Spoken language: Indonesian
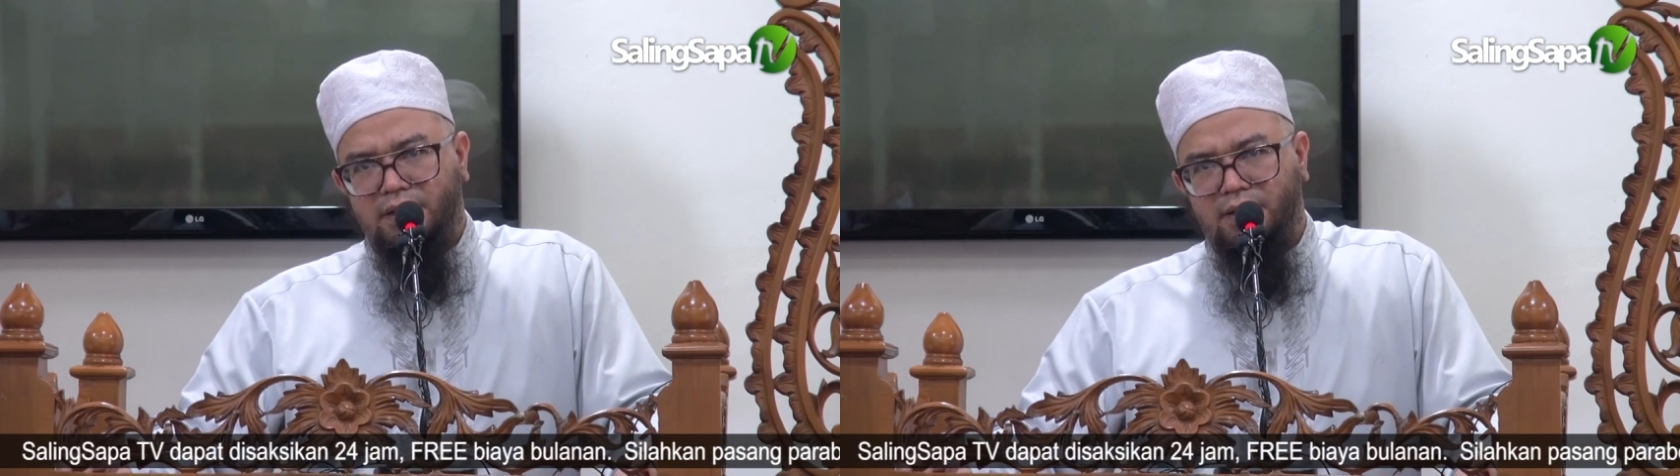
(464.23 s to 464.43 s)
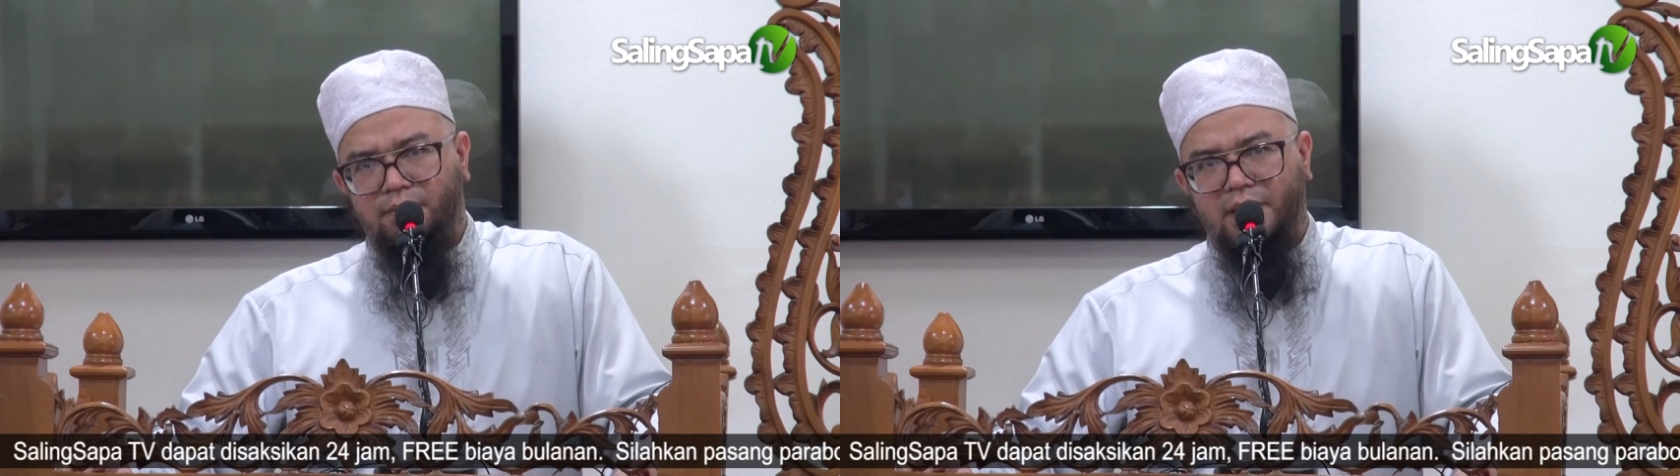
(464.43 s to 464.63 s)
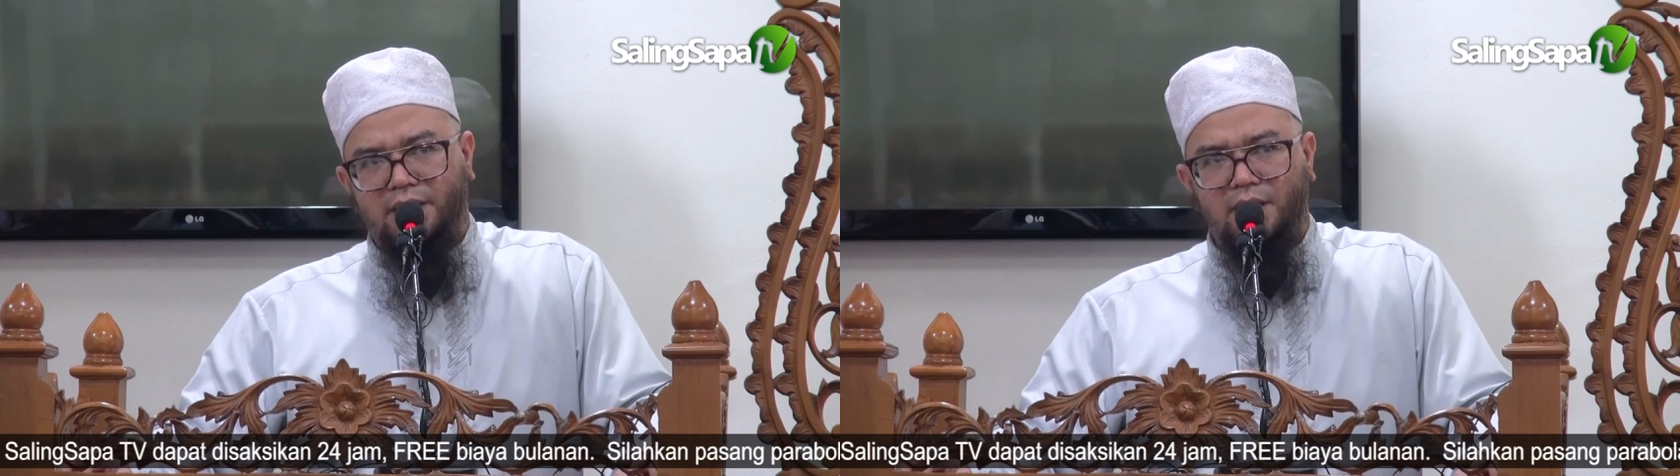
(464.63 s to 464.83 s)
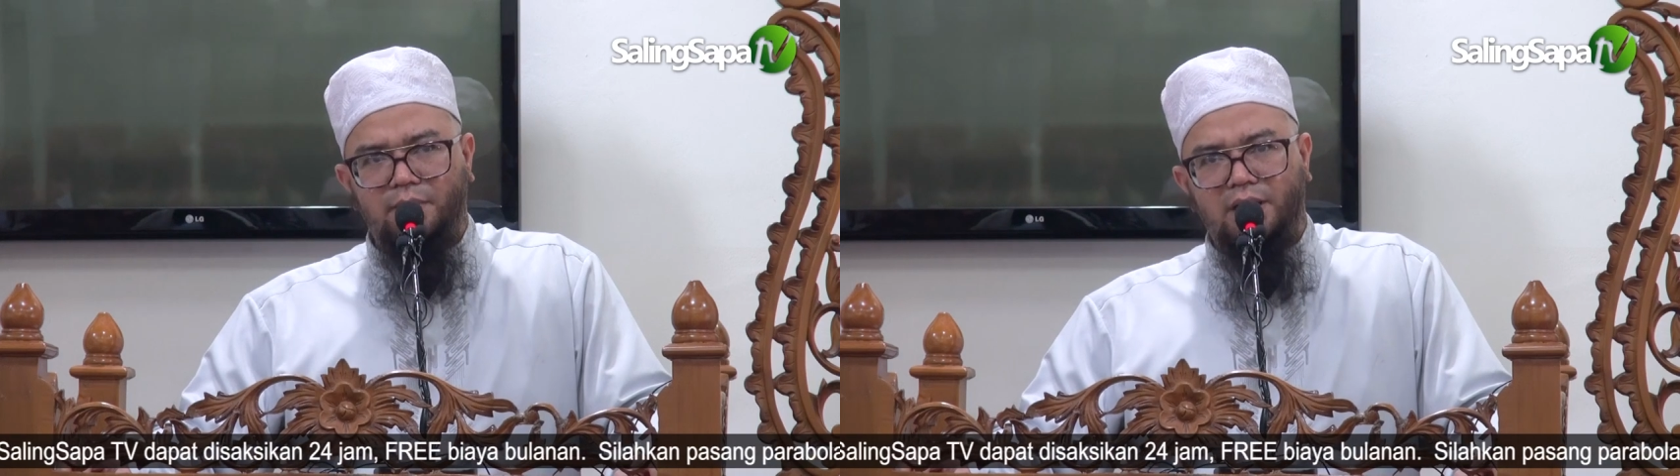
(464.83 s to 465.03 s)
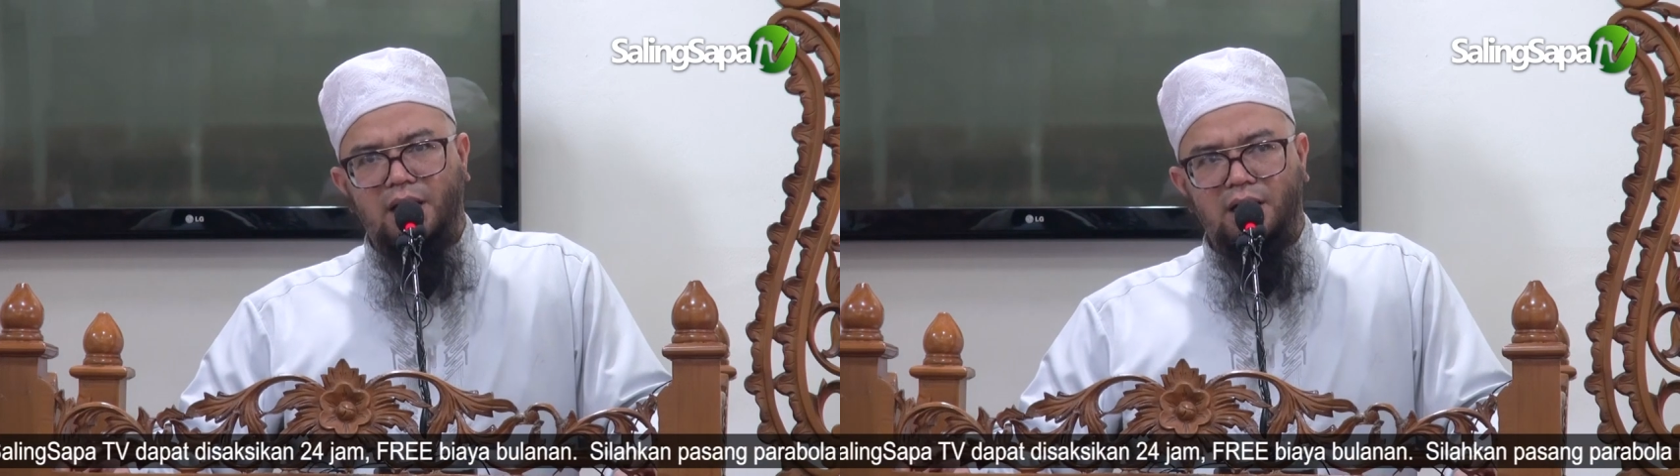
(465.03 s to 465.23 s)
ya, mereka
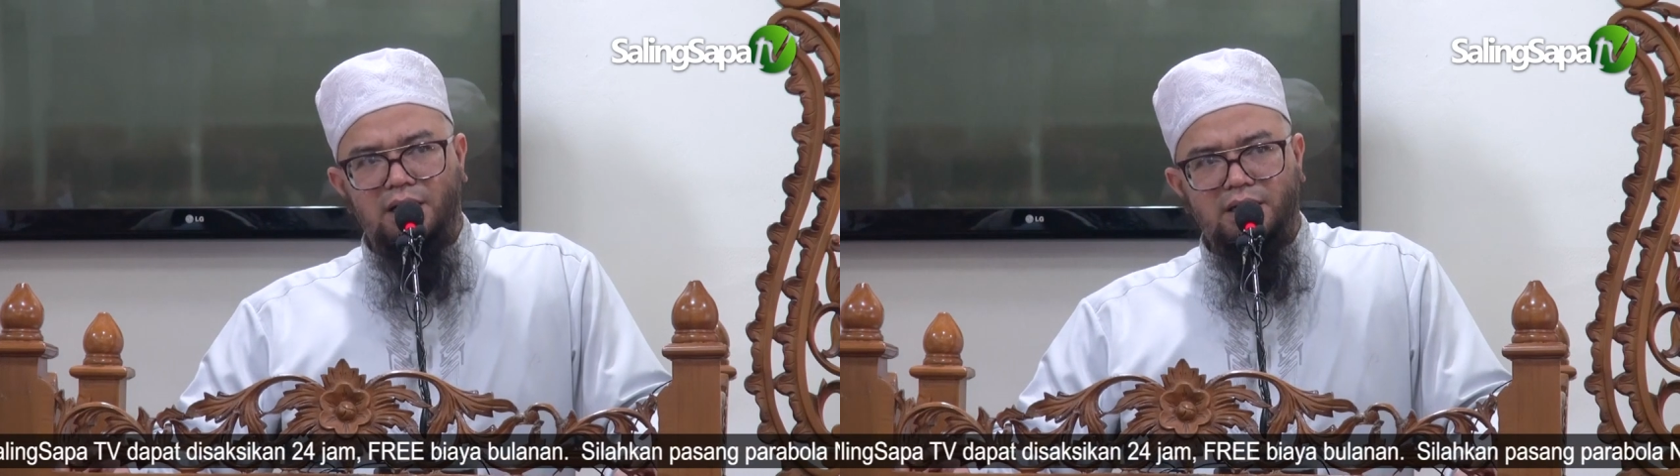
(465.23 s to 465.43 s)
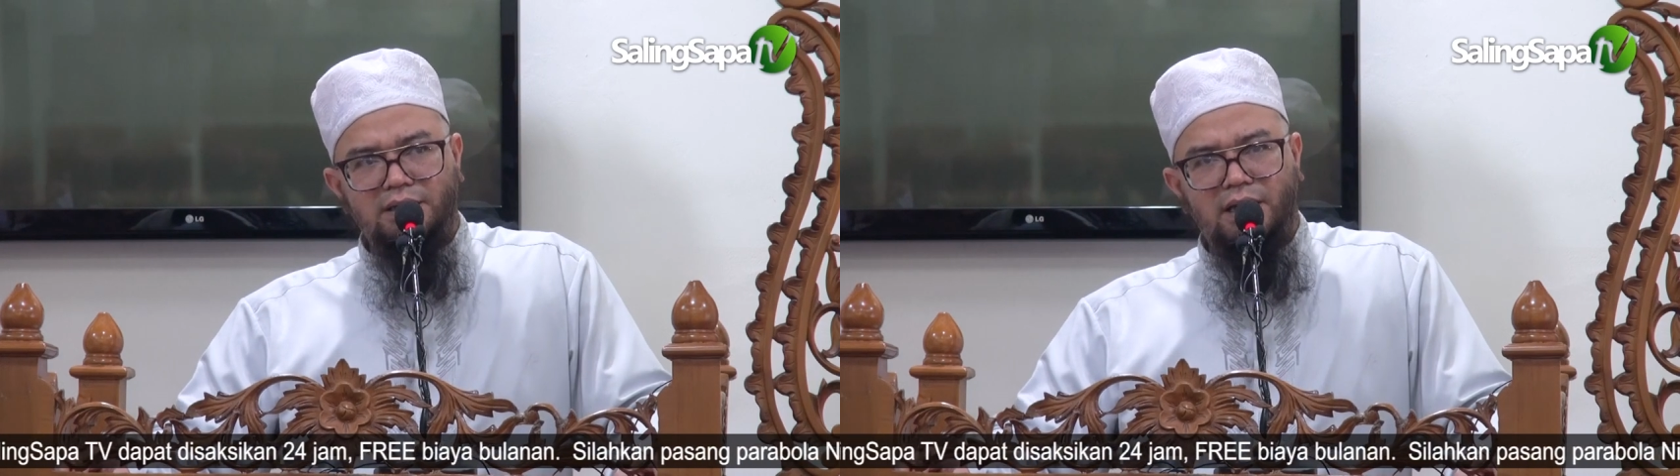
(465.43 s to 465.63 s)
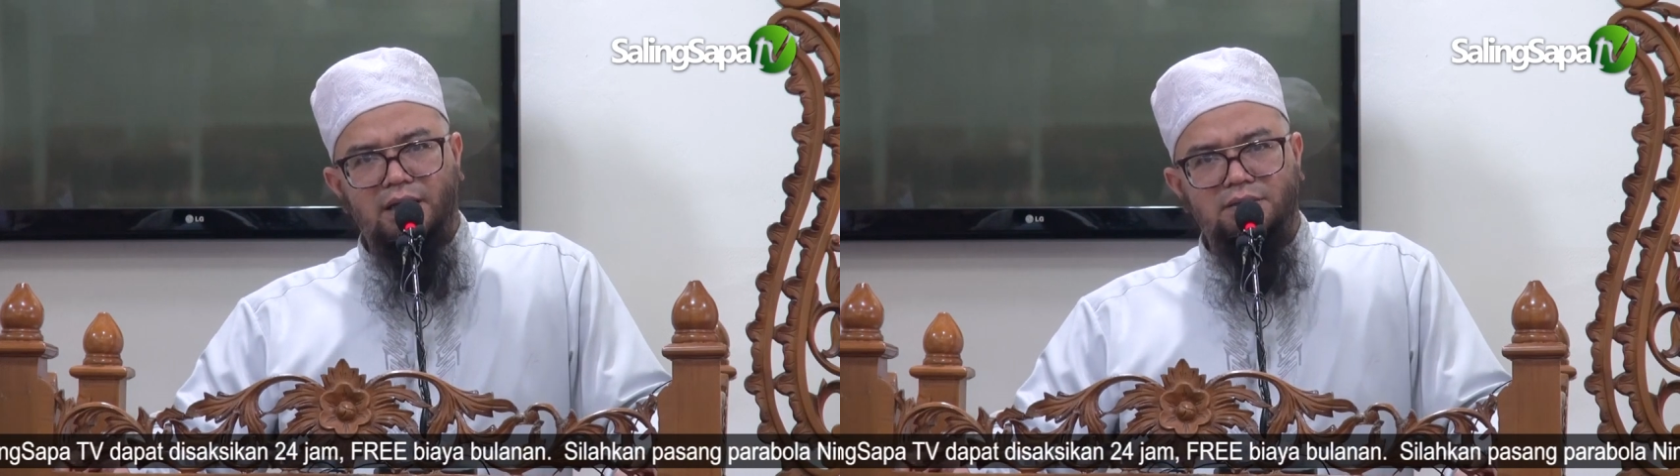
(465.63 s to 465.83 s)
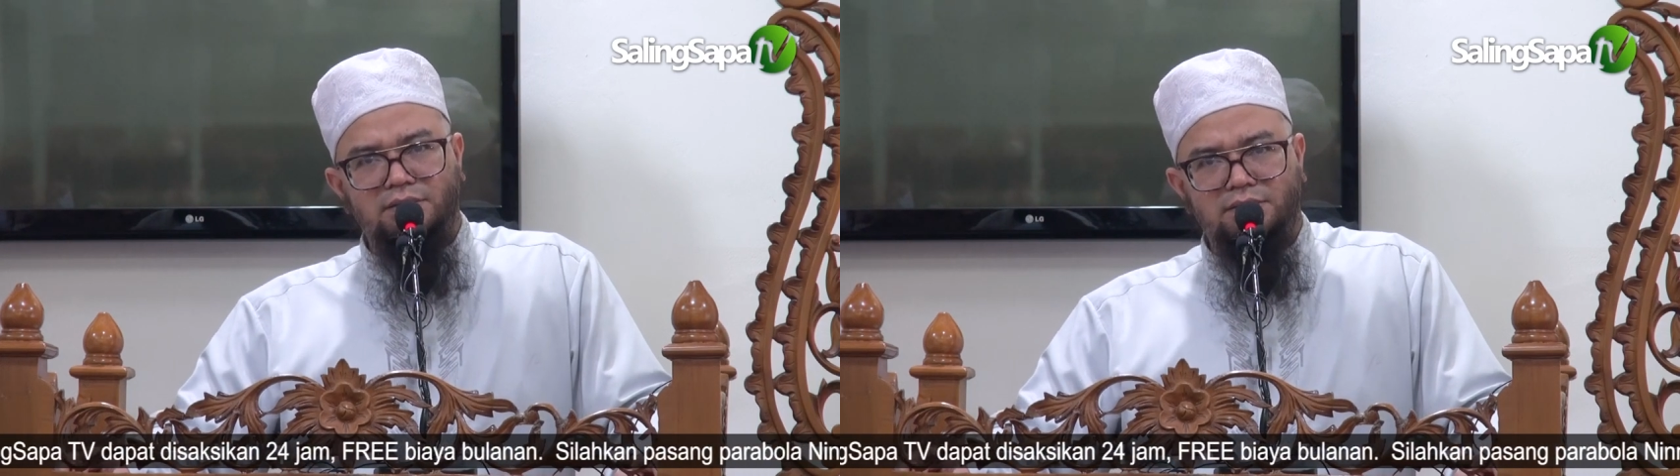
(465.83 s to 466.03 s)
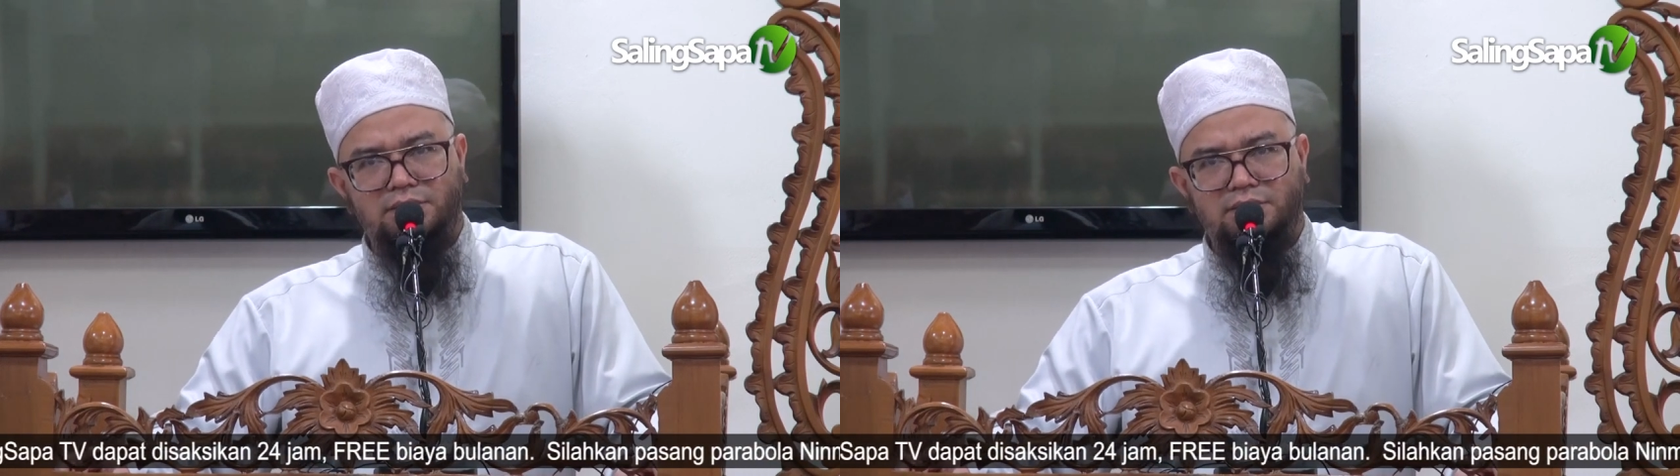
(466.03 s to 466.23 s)
berdalil dengan